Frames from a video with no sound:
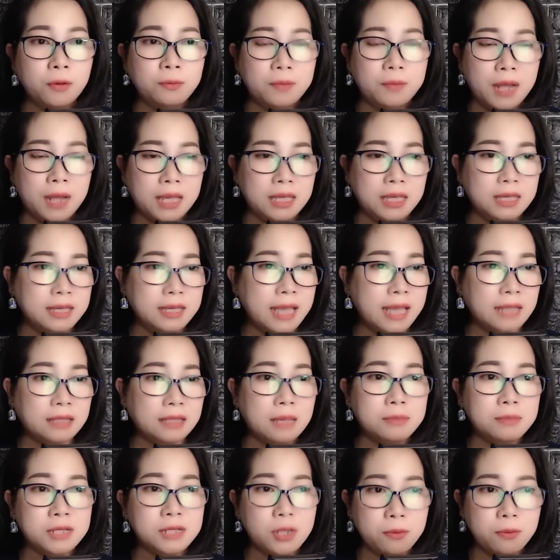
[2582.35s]
này càng
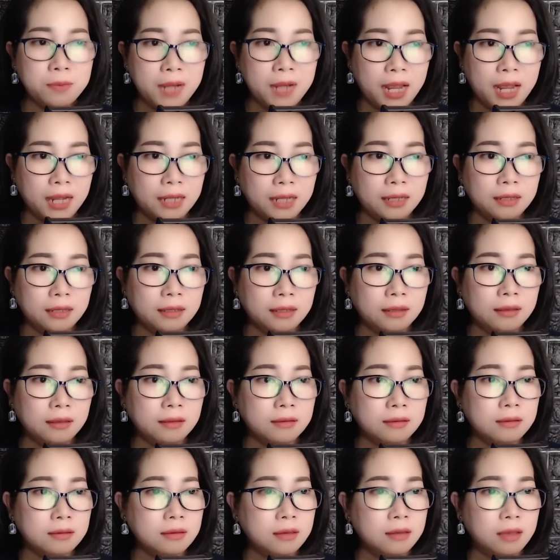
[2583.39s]
thêm sốc nặng.
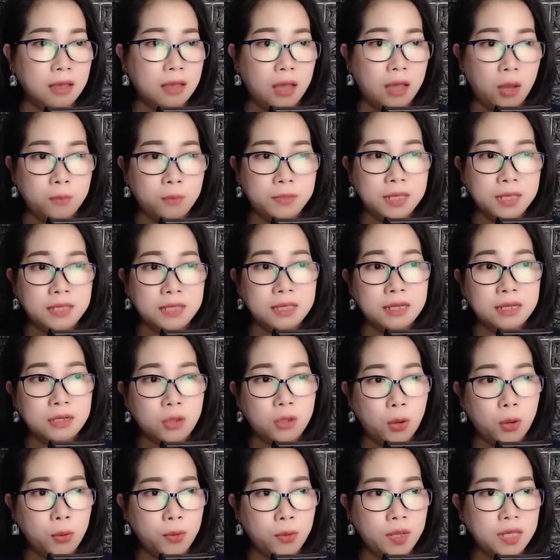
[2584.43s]
Ông chỉ nhìn
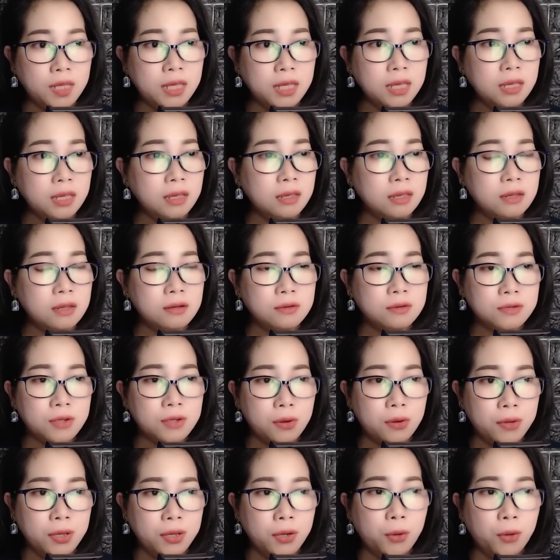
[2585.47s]
cô Lý
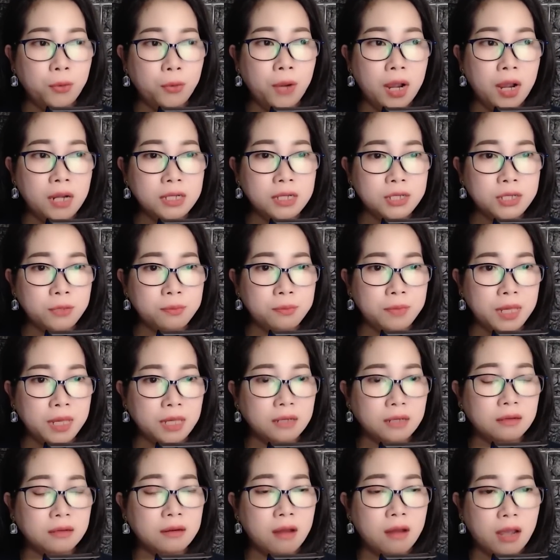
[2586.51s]
rồi ú ớ trong
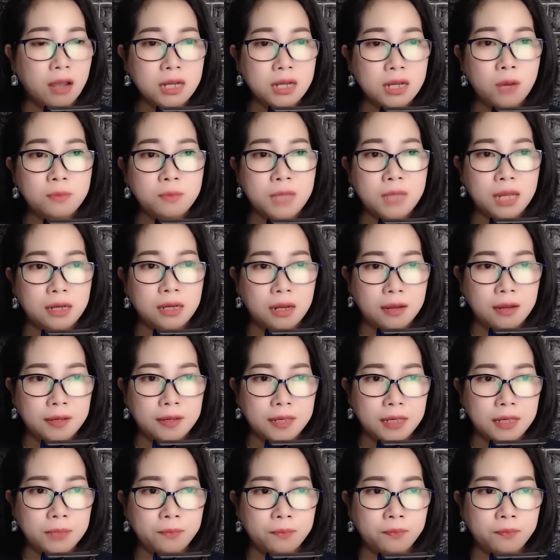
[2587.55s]
miệng nói không thành lời.